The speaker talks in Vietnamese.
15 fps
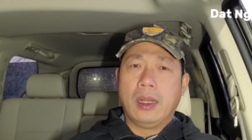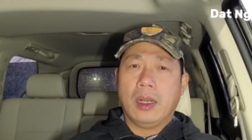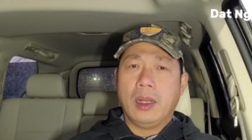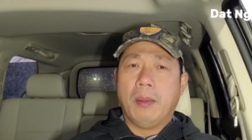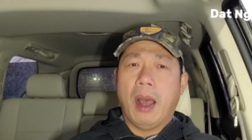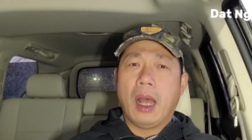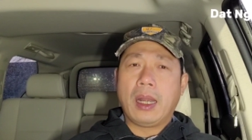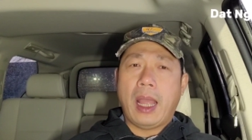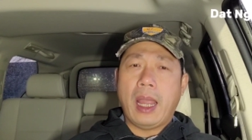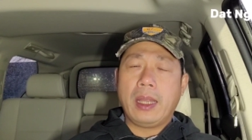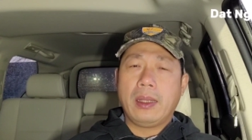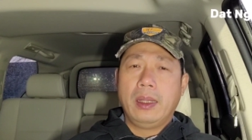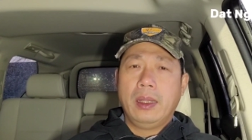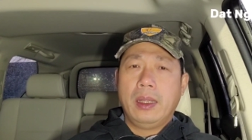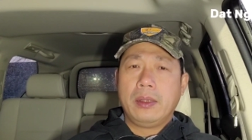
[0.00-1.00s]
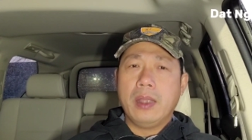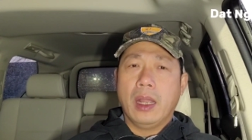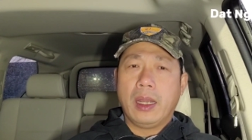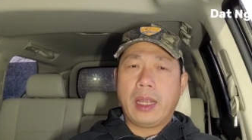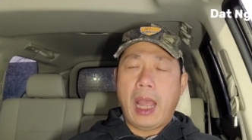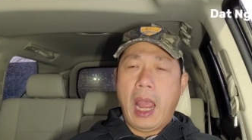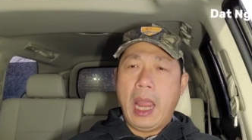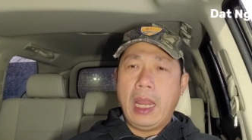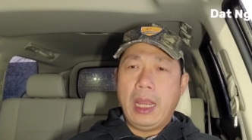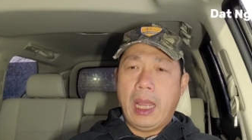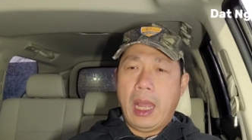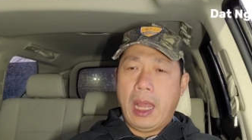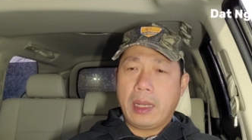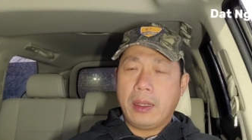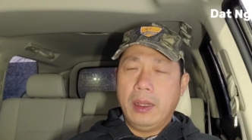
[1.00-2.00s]
rồi nó bỏ lại những cái
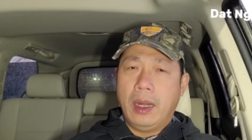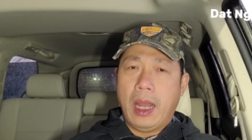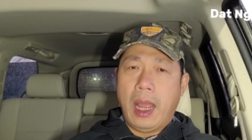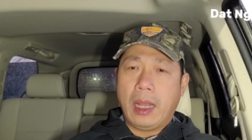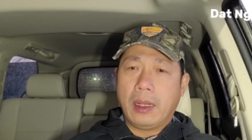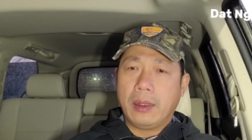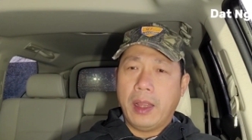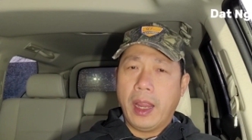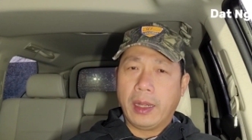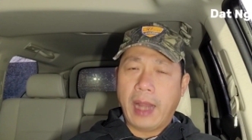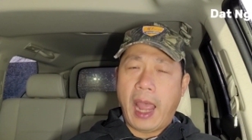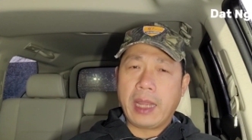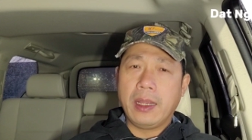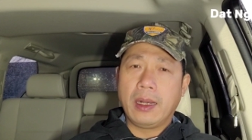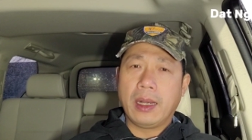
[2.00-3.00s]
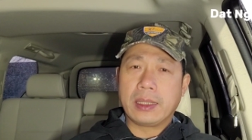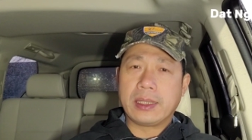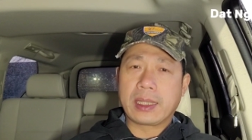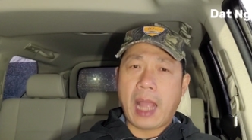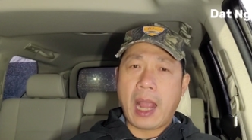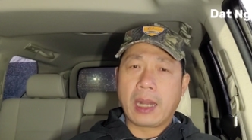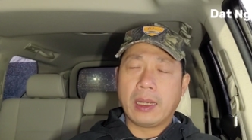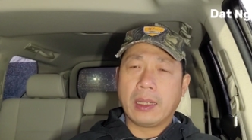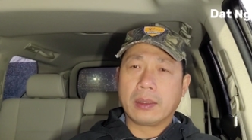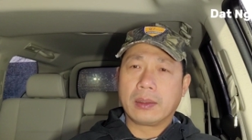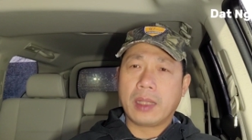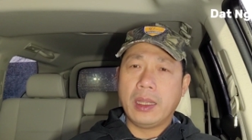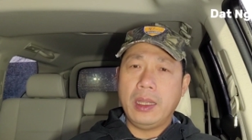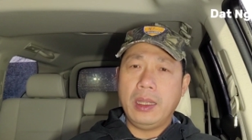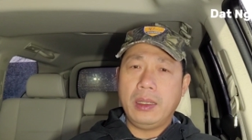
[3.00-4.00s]
à, như là hiện đại nhất là xe tăng nè
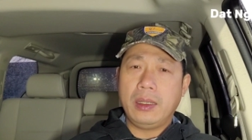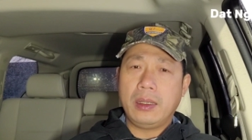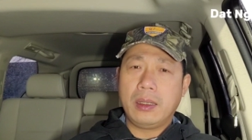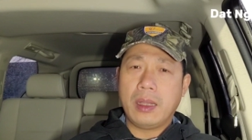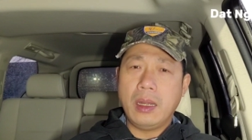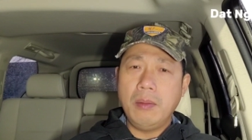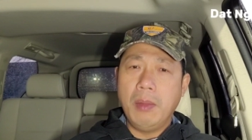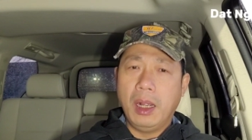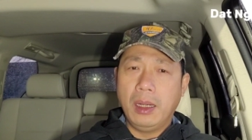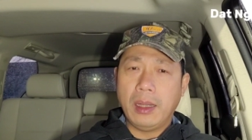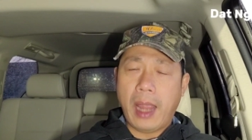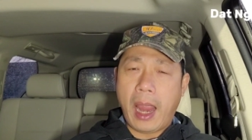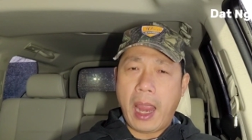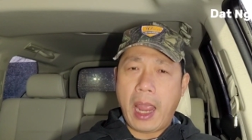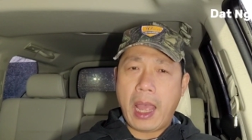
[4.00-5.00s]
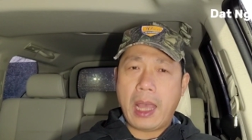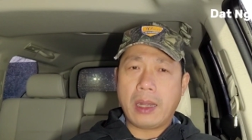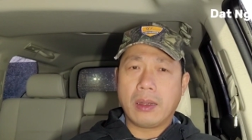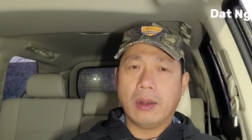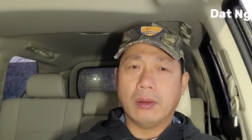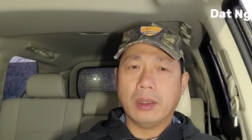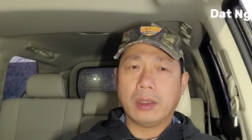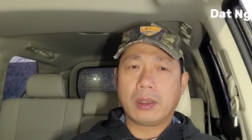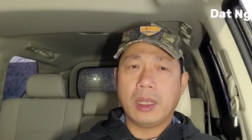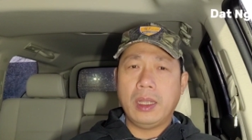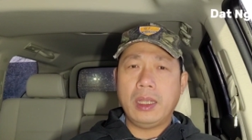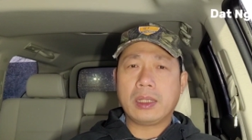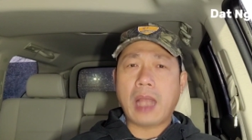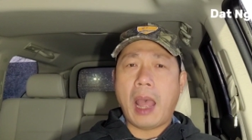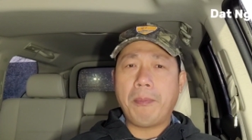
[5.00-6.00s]
ti 90a rồi t
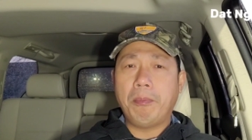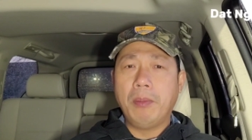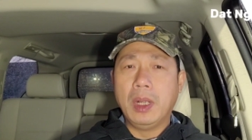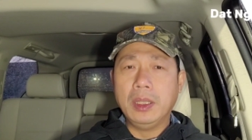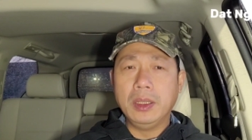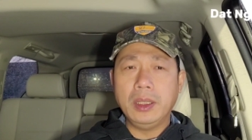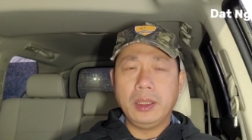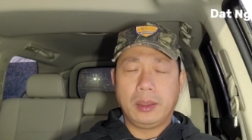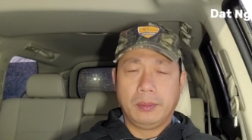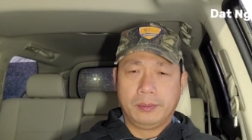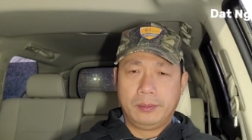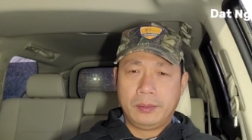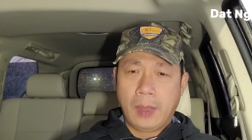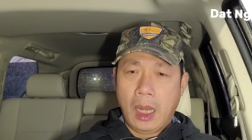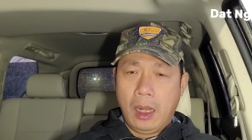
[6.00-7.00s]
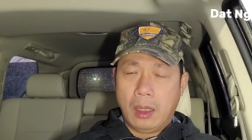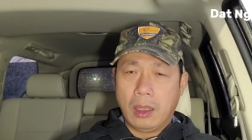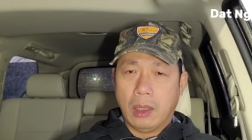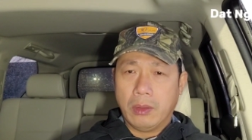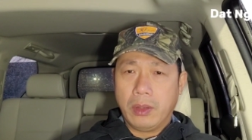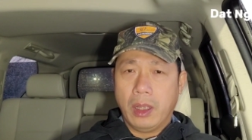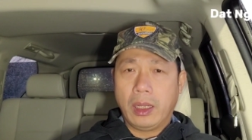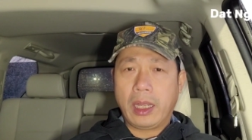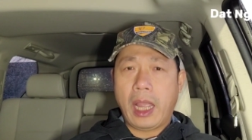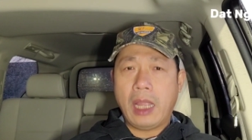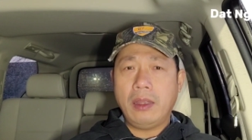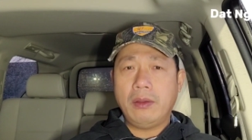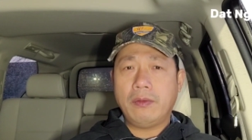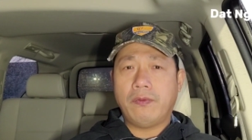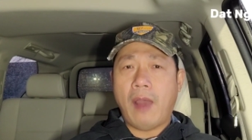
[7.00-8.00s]
80 rồi những
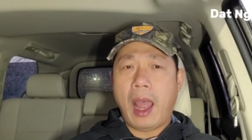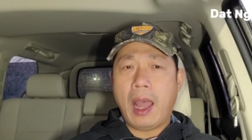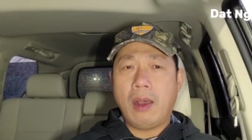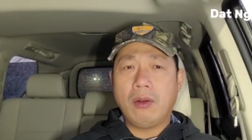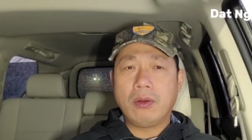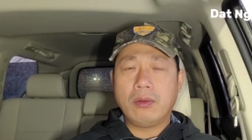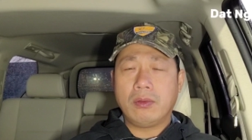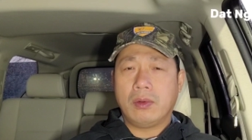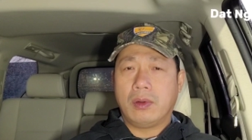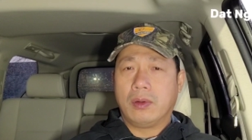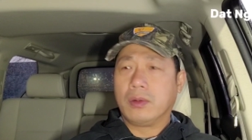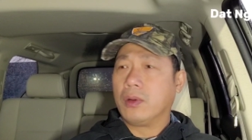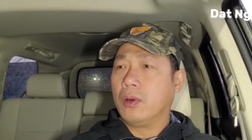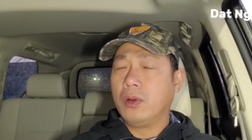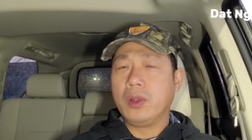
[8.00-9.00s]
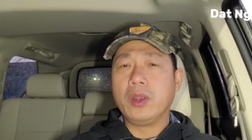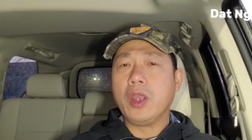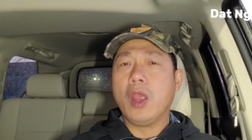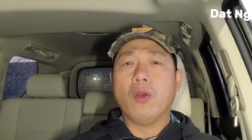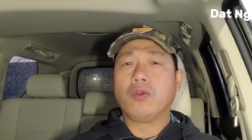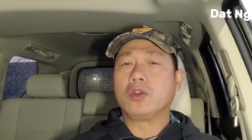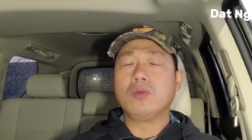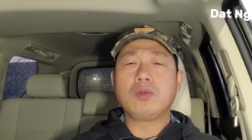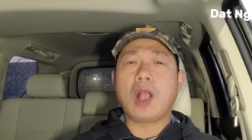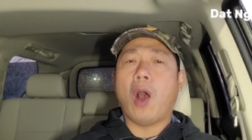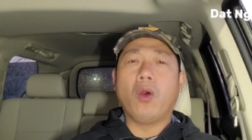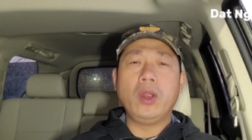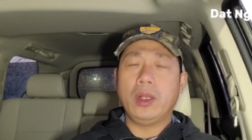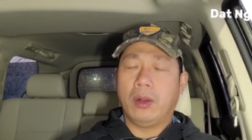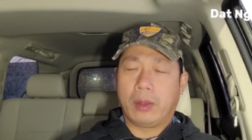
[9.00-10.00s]
cái pháo ờ, rồi nhiều súng
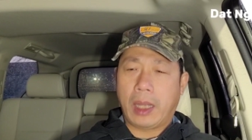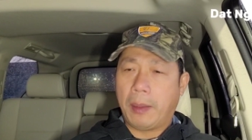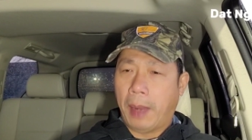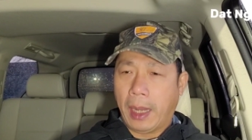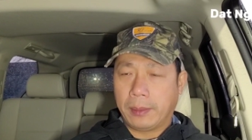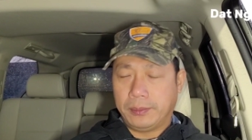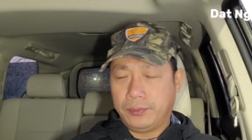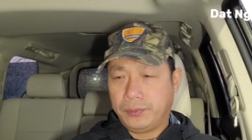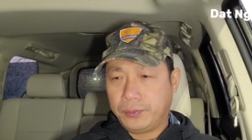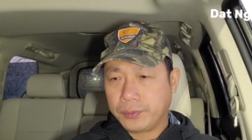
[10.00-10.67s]
cối thôi các bạn